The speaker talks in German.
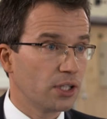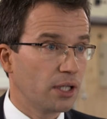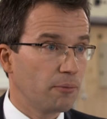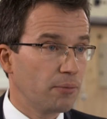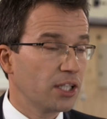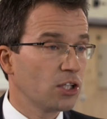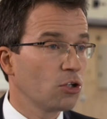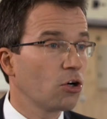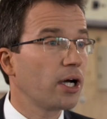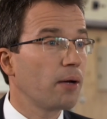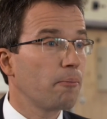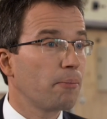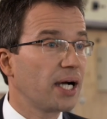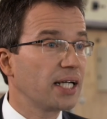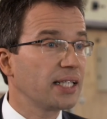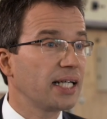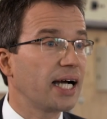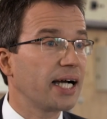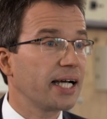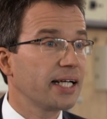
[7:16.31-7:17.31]
nämlich noch ein paar
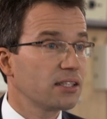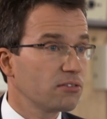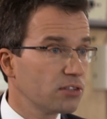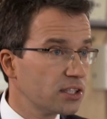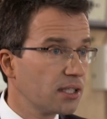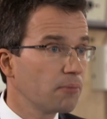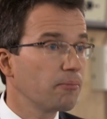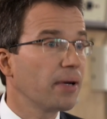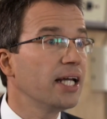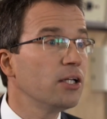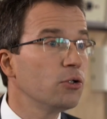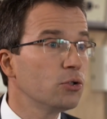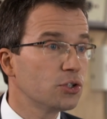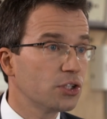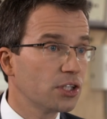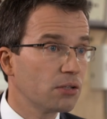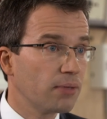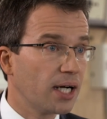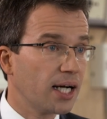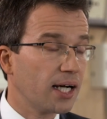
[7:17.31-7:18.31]
Jahre etwas
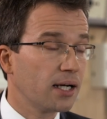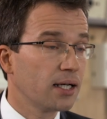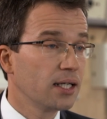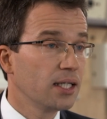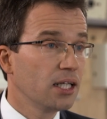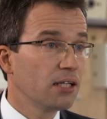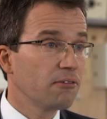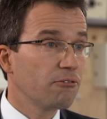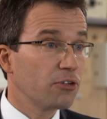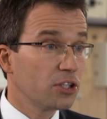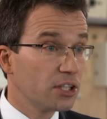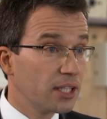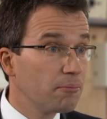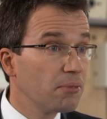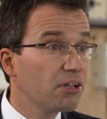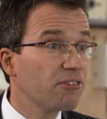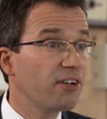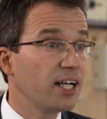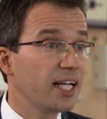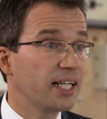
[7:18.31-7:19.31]
gemeinnützig machen, von dem
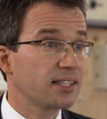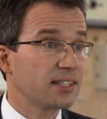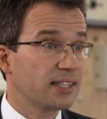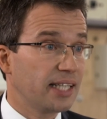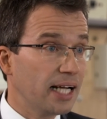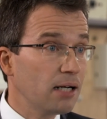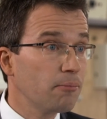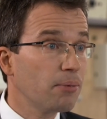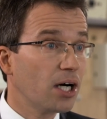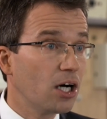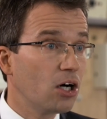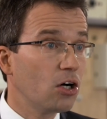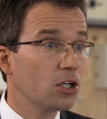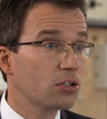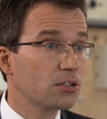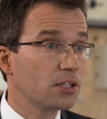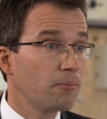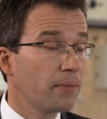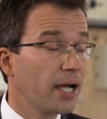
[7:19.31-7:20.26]
ich vielleicht selber auch der